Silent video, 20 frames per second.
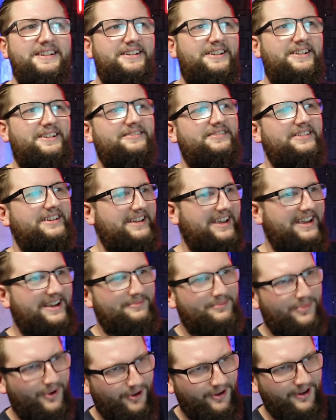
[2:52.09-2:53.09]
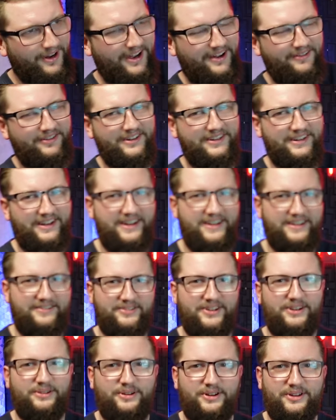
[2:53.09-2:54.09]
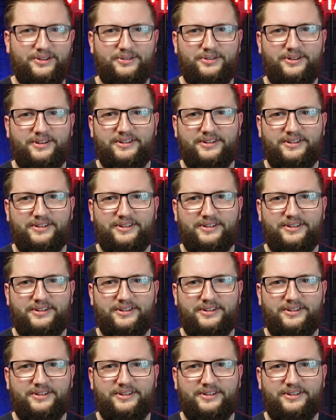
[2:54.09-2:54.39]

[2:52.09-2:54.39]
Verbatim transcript: irgendwie gegen Plünderer verteidigen will oder so.